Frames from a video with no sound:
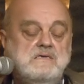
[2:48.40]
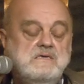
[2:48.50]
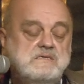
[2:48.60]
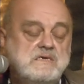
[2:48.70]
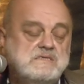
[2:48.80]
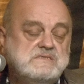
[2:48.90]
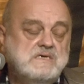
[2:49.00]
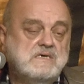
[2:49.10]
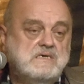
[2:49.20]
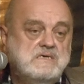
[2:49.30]
I teraz
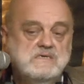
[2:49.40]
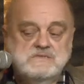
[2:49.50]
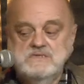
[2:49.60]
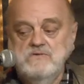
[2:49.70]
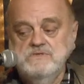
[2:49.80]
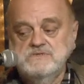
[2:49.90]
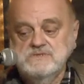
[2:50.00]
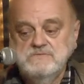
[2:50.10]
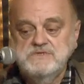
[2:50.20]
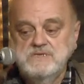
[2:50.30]
tak, cały
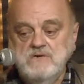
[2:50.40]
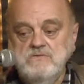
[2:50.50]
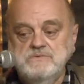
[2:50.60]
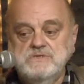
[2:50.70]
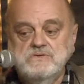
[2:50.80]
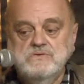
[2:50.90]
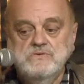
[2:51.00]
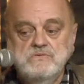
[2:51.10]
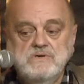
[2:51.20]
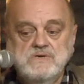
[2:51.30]
czas myślałem, że to
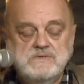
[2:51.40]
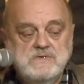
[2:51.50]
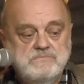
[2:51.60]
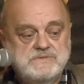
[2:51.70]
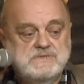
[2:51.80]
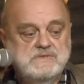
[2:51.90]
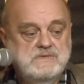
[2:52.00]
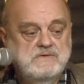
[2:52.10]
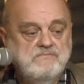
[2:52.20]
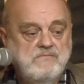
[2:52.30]
Jurek
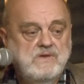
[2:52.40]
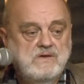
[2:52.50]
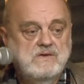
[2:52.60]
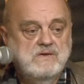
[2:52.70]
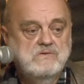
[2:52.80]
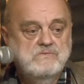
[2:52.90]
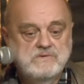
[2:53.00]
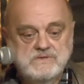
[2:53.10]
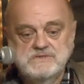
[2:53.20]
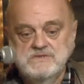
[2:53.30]
Dębski, e,
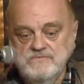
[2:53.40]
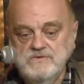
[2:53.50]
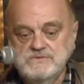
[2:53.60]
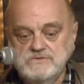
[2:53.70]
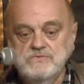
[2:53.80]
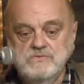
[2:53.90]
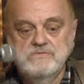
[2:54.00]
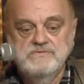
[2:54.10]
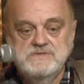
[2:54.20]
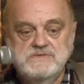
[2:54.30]
który też tam w tym studiu
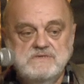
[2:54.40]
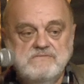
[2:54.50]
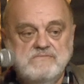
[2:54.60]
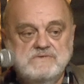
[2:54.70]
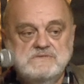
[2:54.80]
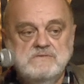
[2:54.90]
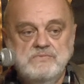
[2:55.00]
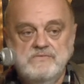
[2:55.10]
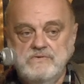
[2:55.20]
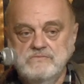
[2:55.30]
202
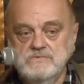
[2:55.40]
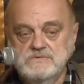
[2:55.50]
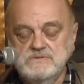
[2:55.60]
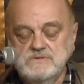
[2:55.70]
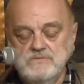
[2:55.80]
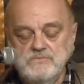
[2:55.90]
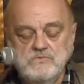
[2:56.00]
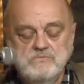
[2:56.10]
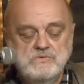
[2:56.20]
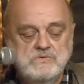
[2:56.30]
występował,
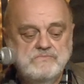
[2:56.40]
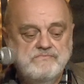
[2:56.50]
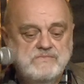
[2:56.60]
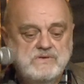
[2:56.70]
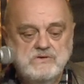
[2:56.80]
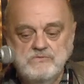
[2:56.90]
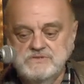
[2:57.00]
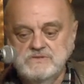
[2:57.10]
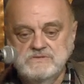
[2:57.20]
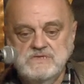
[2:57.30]
zrobił mu
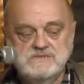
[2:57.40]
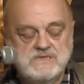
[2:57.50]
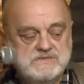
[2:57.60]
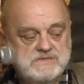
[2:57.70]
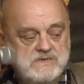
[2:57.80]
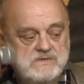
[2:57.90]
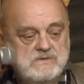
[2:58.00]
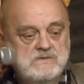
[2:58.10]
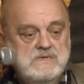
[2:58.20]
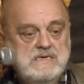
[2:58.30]
hopsztosa strasznego,
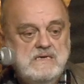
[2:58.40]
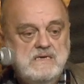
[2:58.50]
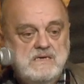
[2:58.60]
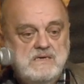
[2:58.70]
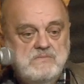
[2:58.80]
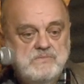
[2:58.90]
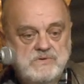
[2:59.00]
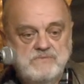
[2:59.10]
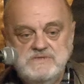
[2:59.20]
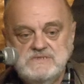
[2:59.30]
bo
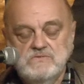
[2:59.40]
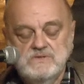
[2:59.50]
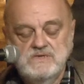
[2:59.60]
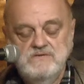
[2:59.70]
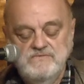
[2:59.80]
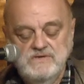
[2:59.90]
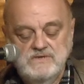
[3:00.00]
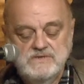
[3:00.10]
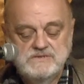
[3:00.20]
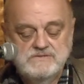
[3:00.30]
napisał taki
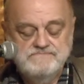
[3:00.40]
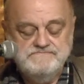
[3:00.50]
wiersz